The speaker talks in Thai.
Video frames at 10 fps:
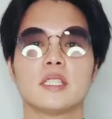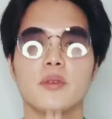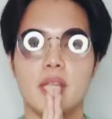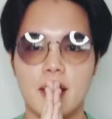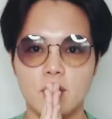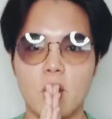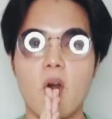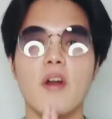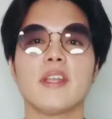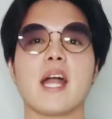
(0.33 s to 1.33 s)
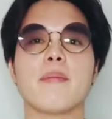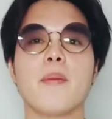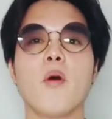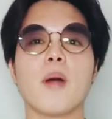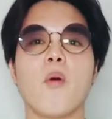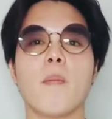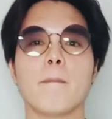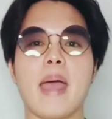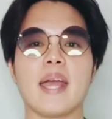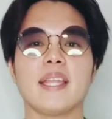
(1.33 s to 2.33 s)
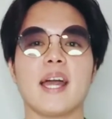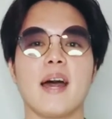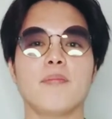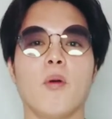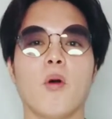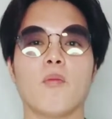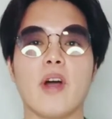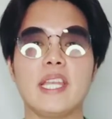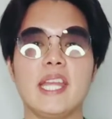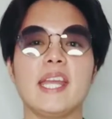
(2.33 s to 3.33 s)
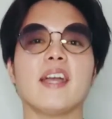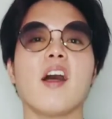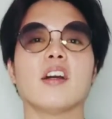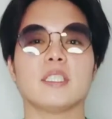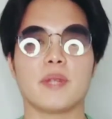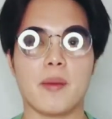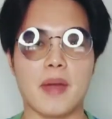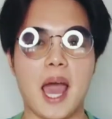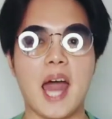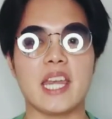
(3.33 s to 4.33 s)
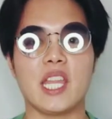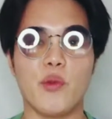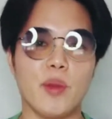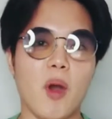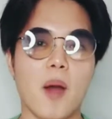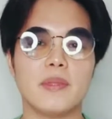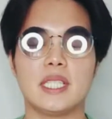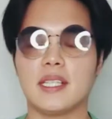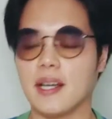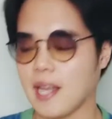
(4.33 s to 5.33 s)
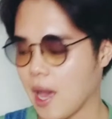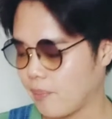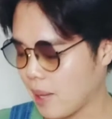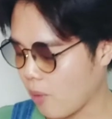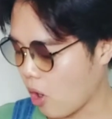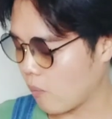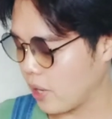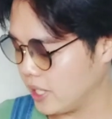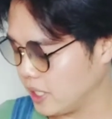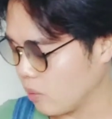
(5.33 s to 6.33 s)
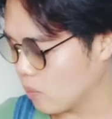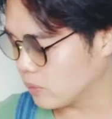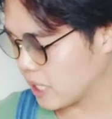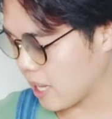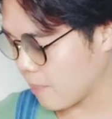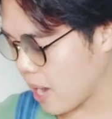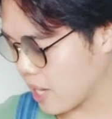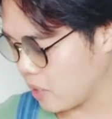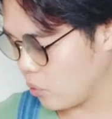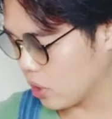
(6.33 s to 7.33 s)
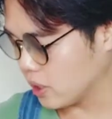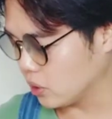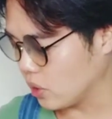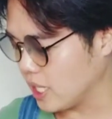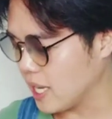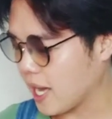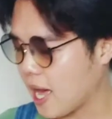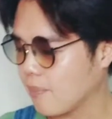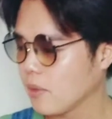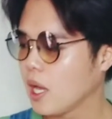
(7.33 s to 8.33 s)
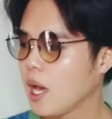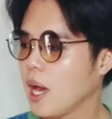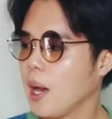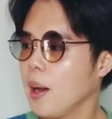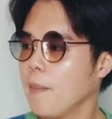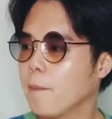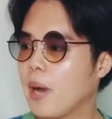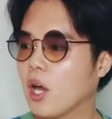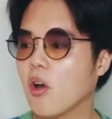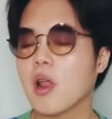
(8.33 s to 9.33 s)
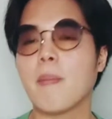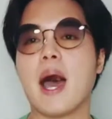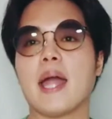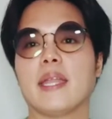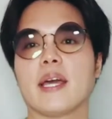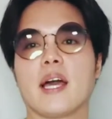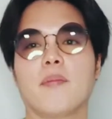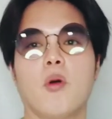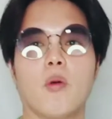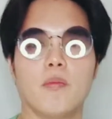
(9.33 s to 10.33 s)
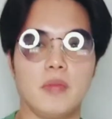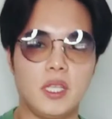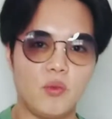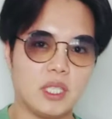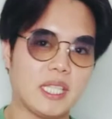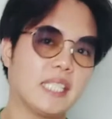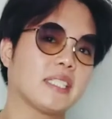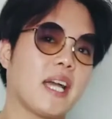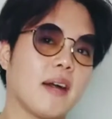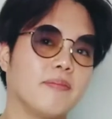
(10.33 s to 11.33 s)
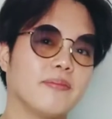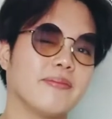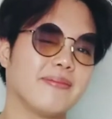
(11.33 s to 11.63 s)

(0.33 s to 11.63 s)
วัสดีครับทุกคนกลับมาพบกับผมแบงค์นะครับ ผมวันนี้ก็จะมาทำการรีวิวน้ำหอมเช่นเคยนะครับ น้ำหอม วันนี้ที่ผมจะนำมารีวิวก็คือตัวนี้เลยครับพาโคระบาดนะครับ ผมอินวิตัสครับ